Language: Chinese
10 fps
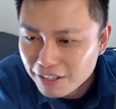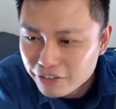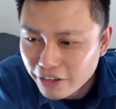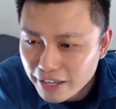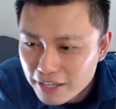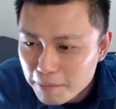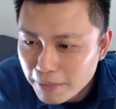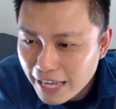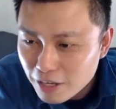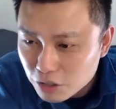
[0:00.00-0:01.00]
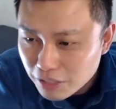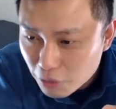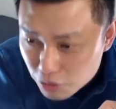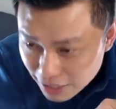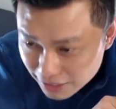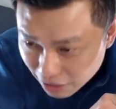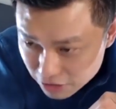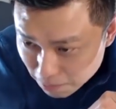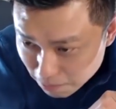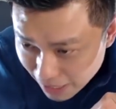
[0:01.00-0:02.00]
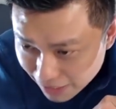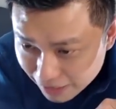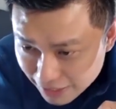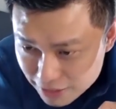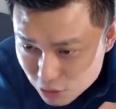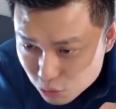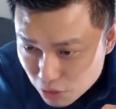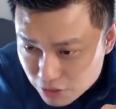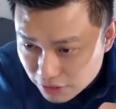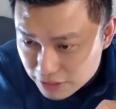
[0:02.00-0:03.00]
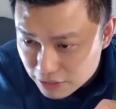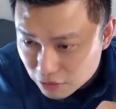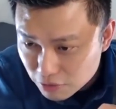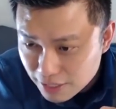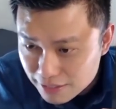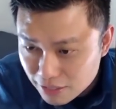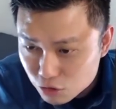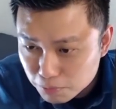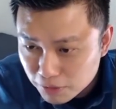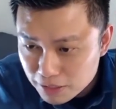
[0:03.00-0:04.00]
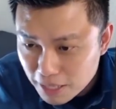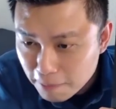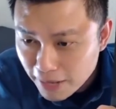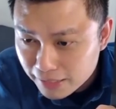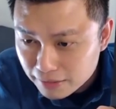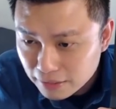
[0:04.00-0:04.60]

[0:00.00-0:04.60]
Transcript: 对，本来有说到玉山邀请办卡，但是学生已经有三张就不能再办了。